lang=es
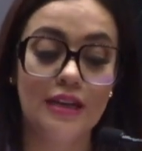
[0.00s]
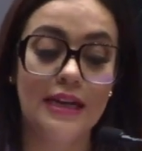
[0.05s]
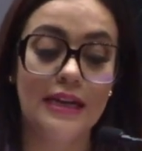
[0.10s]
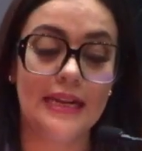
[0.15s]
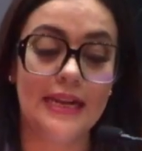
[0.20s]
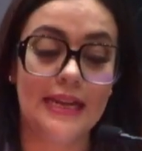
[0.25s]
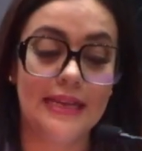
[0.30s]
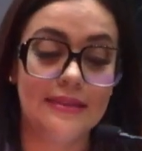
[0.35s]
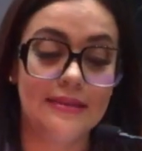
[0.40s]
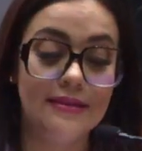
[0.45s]

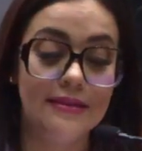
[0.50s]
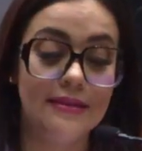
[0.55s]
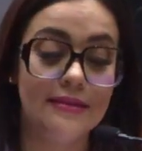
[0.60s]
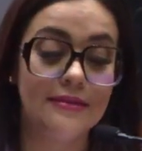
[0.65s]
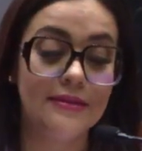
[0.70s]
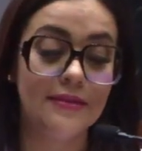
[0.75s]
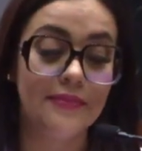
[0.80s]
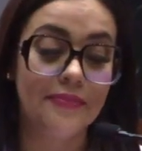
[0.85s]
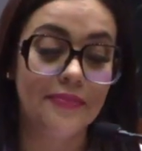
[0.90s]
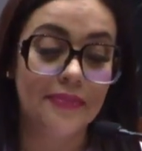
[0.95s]

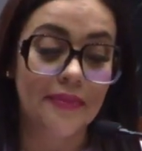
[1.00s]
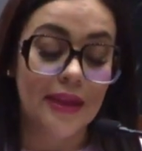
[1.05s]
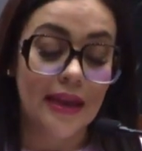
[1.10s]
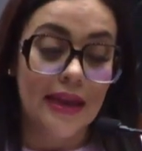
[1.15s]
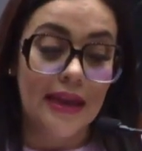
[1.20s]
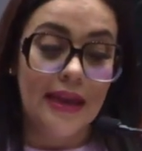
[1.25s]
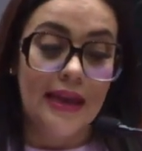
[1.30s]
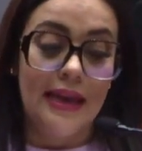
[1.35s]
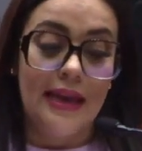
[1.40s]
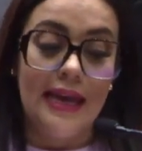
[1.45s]
guerrerenses.
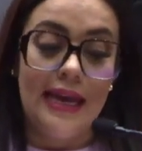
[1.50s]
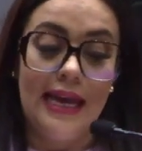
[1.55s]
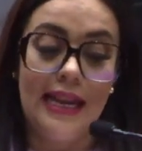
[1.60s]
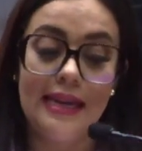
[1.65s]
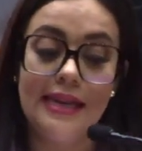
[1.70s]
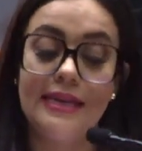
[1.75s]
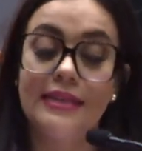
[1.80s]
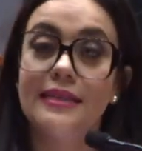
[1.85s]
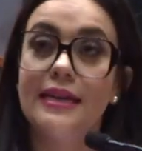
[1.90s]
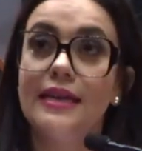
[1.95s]

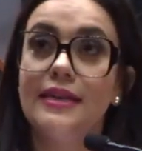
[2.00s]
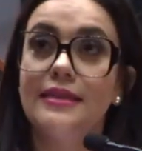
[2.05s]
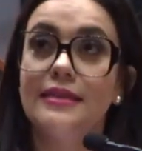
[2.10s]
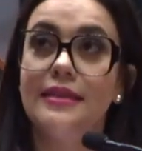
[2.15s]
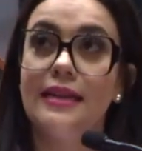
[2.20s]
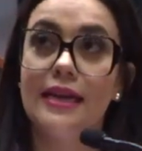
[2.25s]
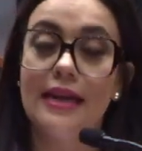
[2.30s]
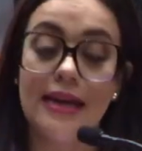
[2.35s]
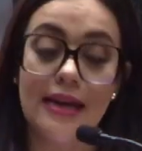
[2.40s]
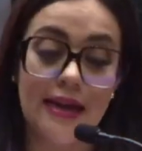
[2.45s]
El
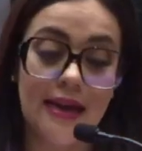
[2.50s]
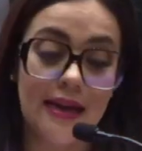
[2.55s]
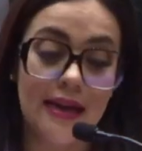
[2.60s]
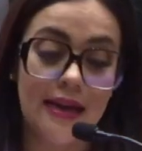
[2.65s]
desastre